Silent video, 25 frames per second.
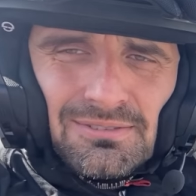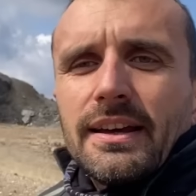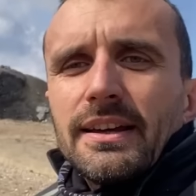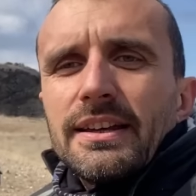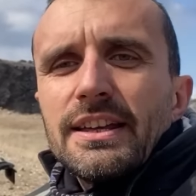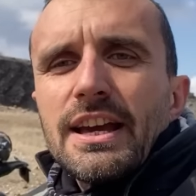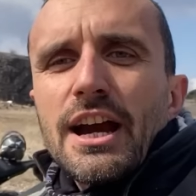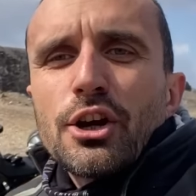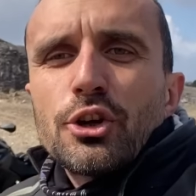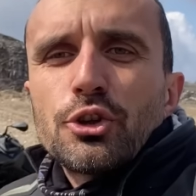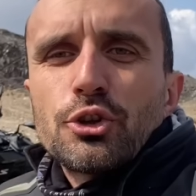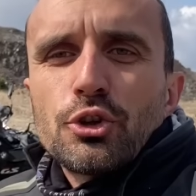
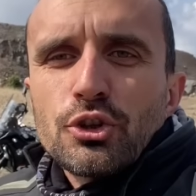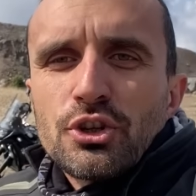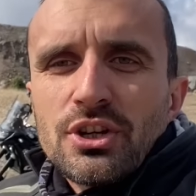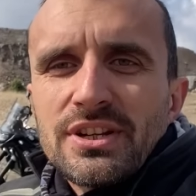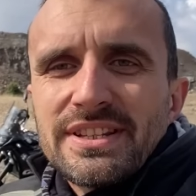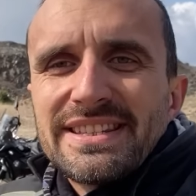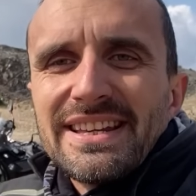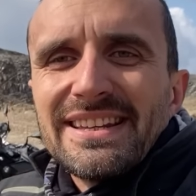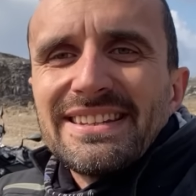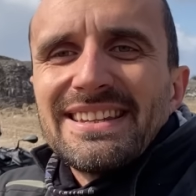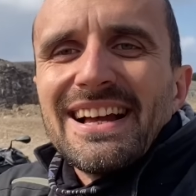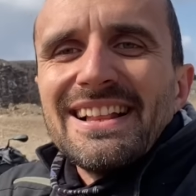Jak ktoś
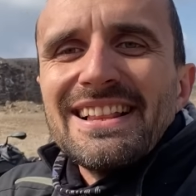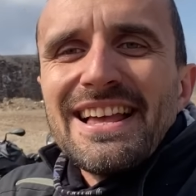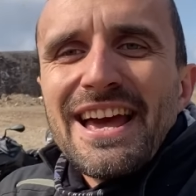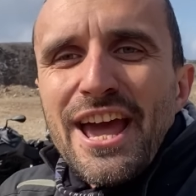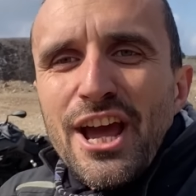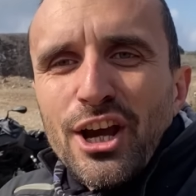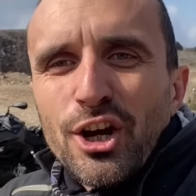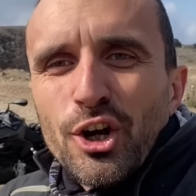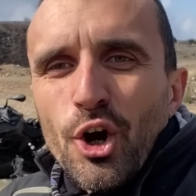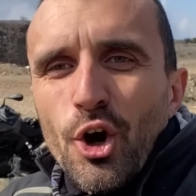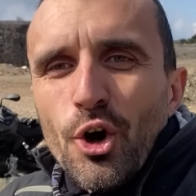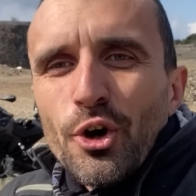chce
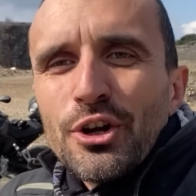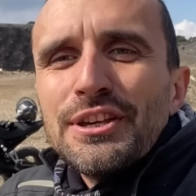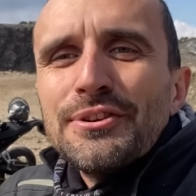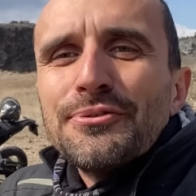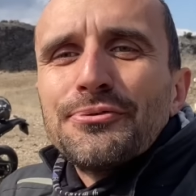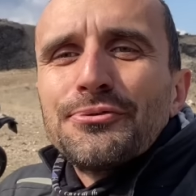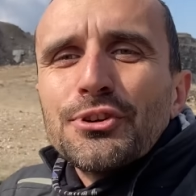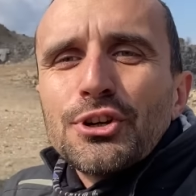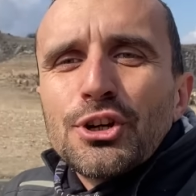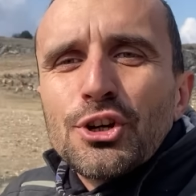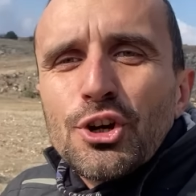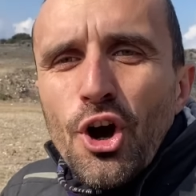daleko i
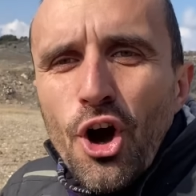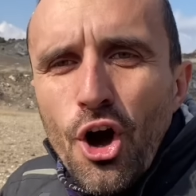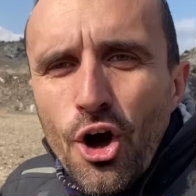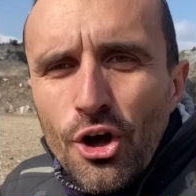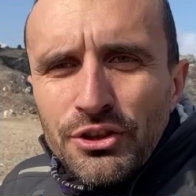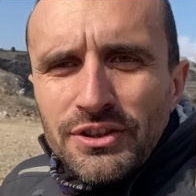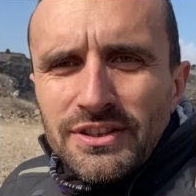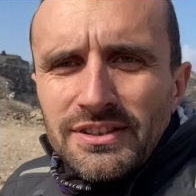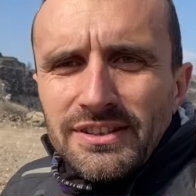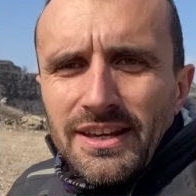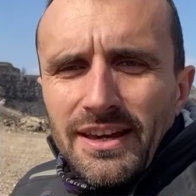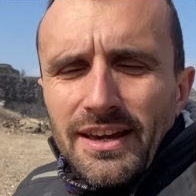
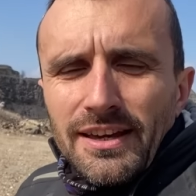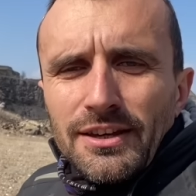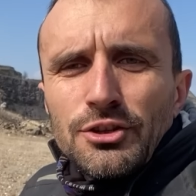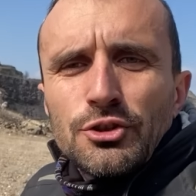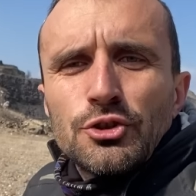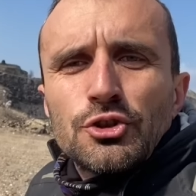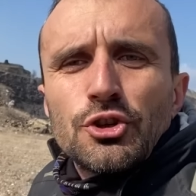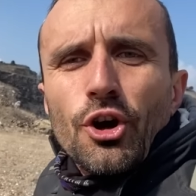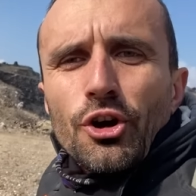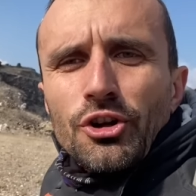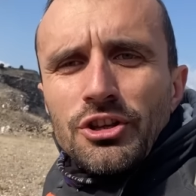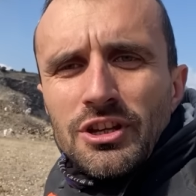wygodnie, i
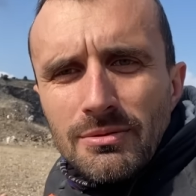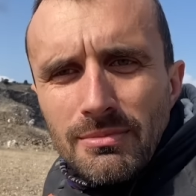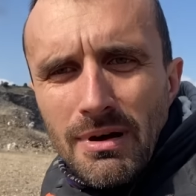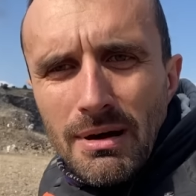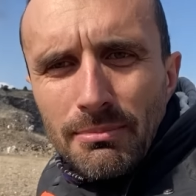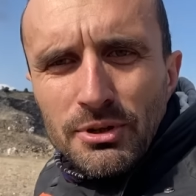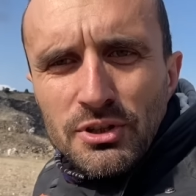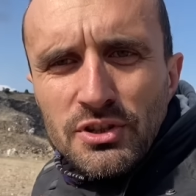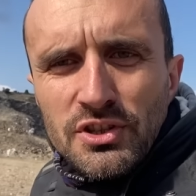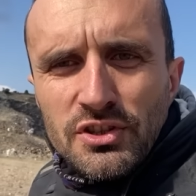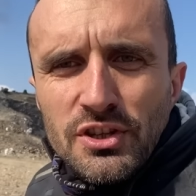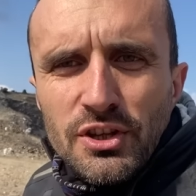żonie ma
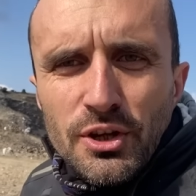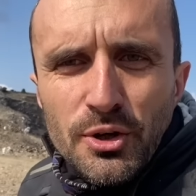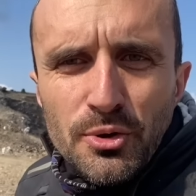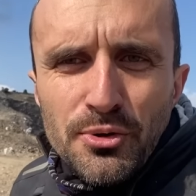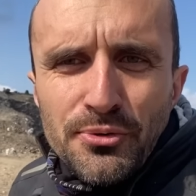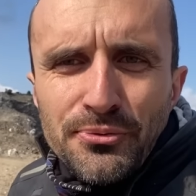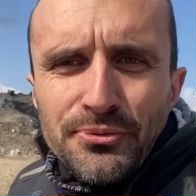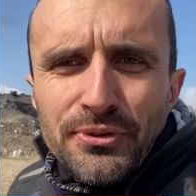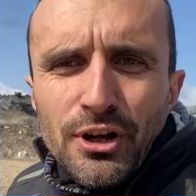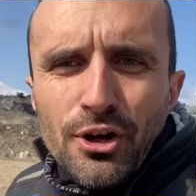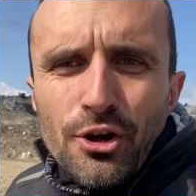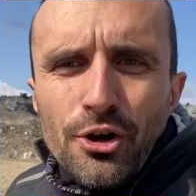być z
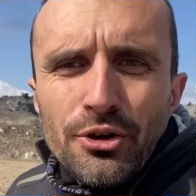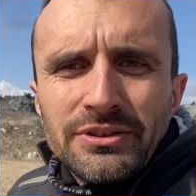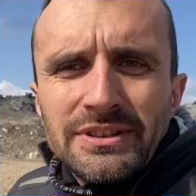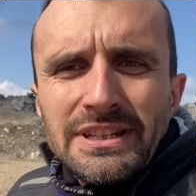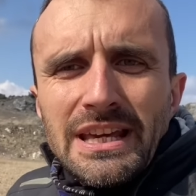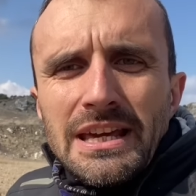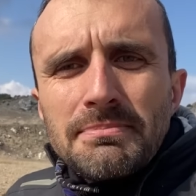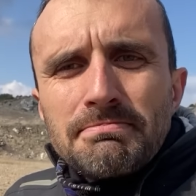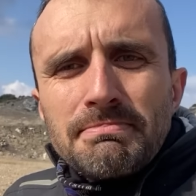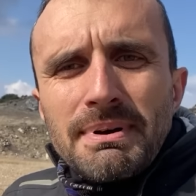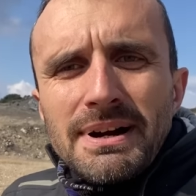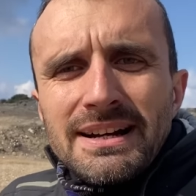tyłu wygodnie,
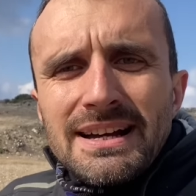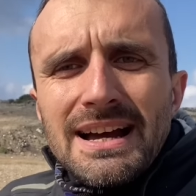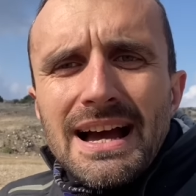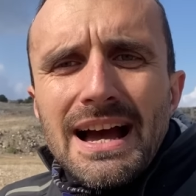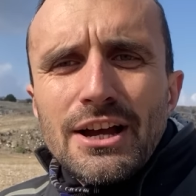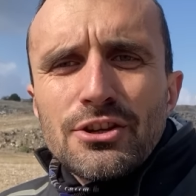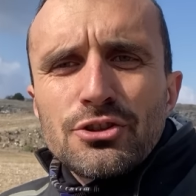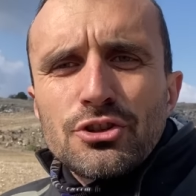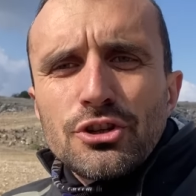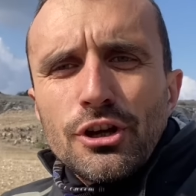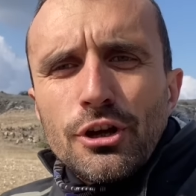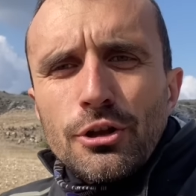i
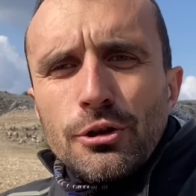bagaże,